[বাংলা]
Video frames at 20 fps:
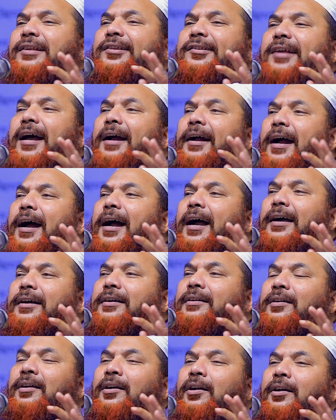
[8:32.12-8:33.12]
রাস্তাঘাট
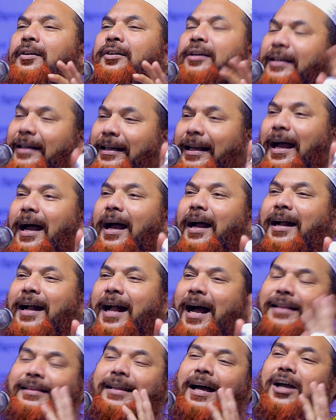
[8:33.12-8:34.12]
টিলা
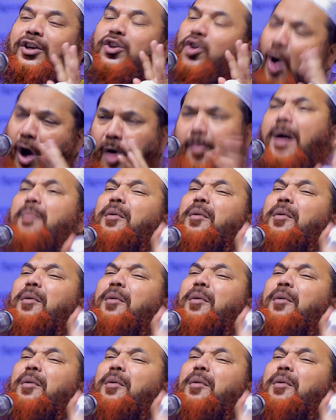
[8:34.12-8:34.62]
খাদা সব